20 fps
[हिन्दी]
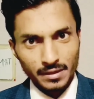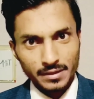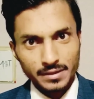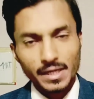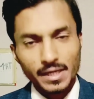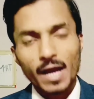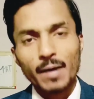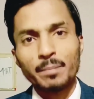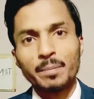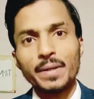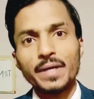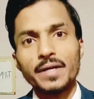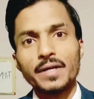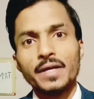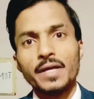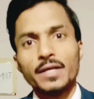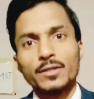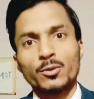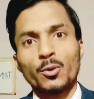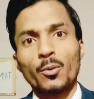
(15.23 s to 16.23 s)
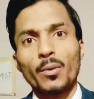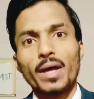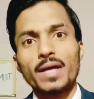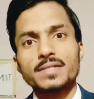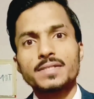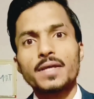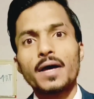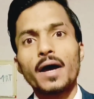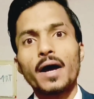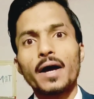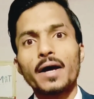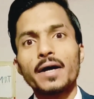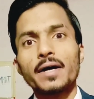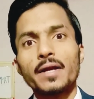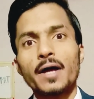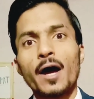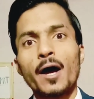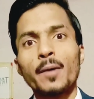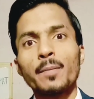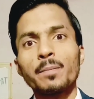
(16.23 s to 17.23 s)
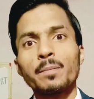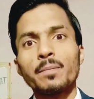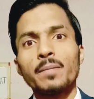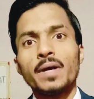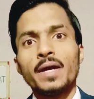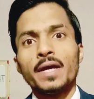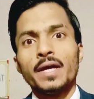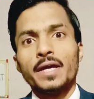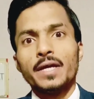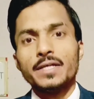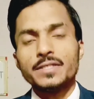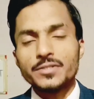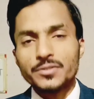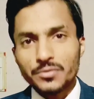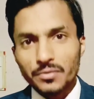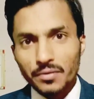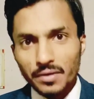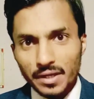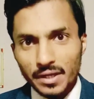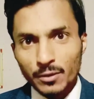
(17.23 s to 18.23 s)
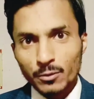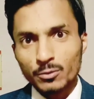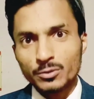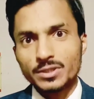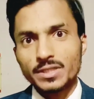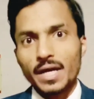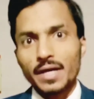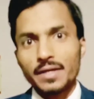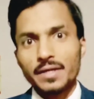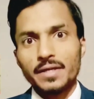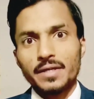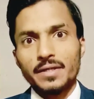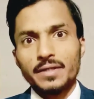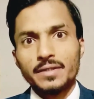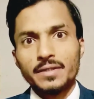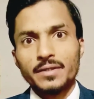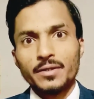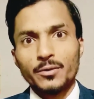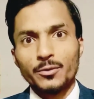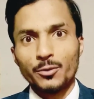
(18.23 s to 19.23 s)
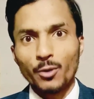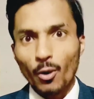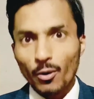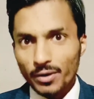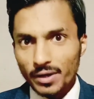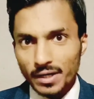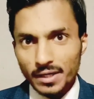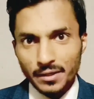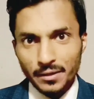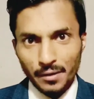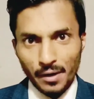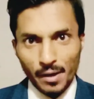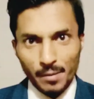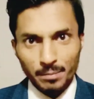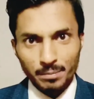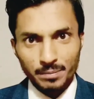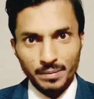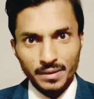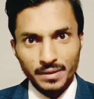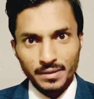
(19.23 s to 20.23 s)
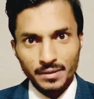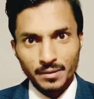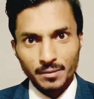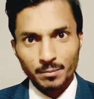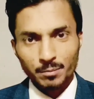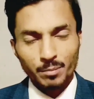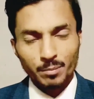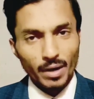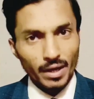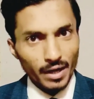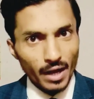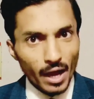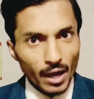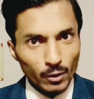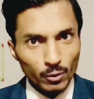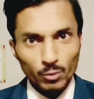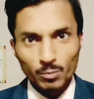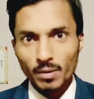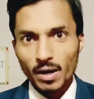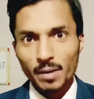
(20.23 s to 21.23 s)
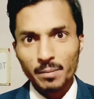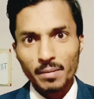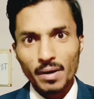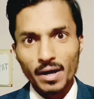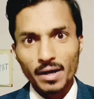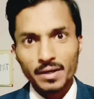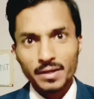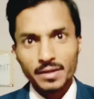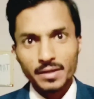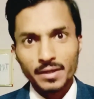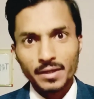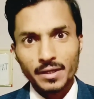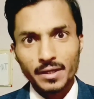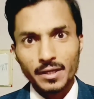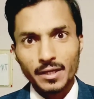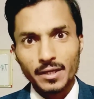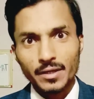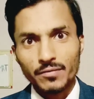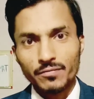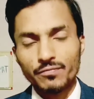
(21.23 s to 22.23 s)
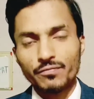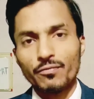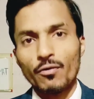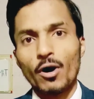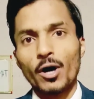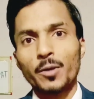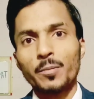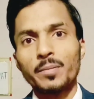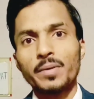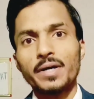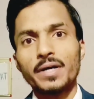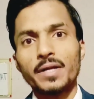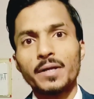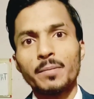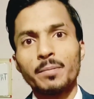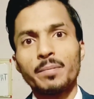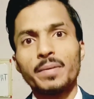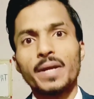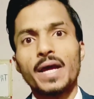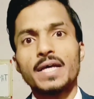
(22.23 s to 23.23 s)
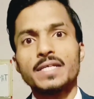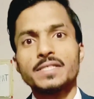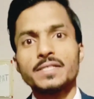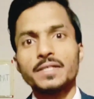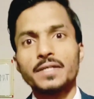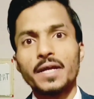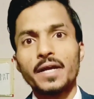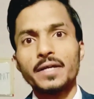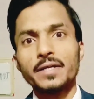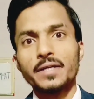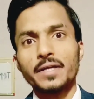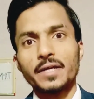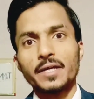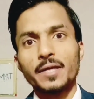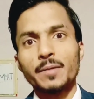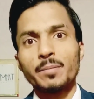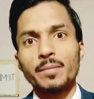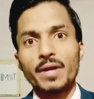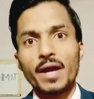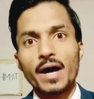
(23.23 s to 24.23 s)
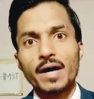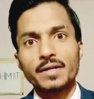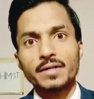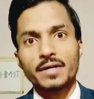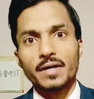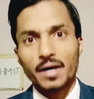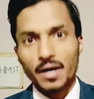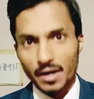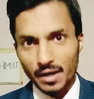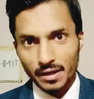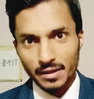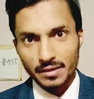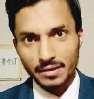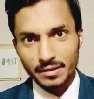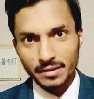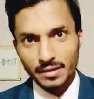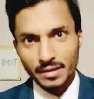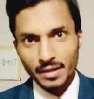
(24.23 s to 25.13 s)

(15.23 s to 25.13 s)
या फिर थोड़ा सा अगर हम हिस्ट्री को जाने डोनाल्ड ट्रंप बराक ओबामा फॉर्मर प्रेसिडेंट इमरान खान